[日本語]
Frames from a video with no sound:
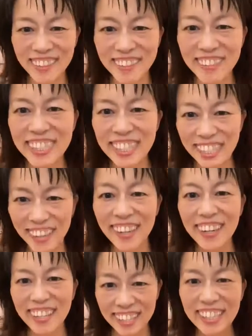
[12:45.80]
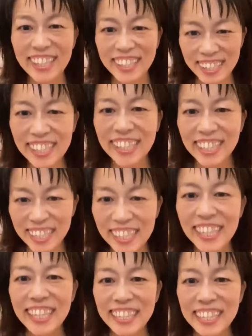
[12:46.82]
いますけど
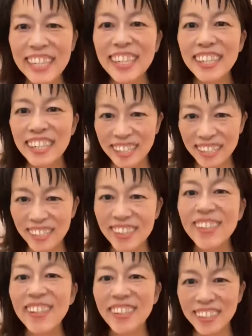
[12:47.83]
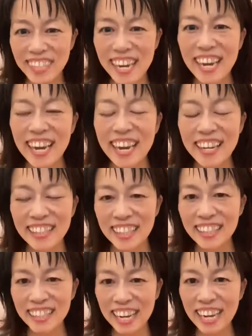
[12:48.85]
でということで
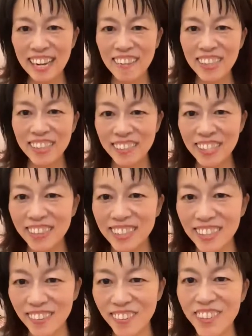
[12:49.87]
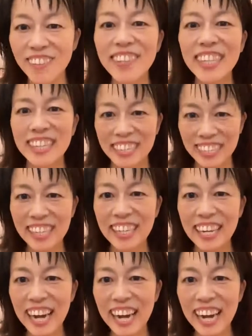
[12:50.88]
私がいろんな国の子どもたちに